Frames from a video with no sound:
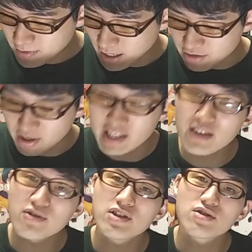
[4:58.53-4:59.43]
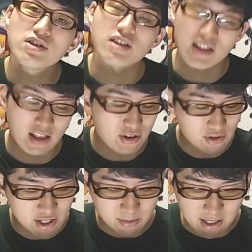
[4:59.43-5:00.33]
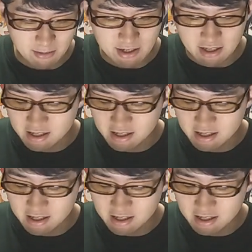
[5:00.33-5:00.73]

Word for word: あとカテゴリー2いてネットリックスもやってましたね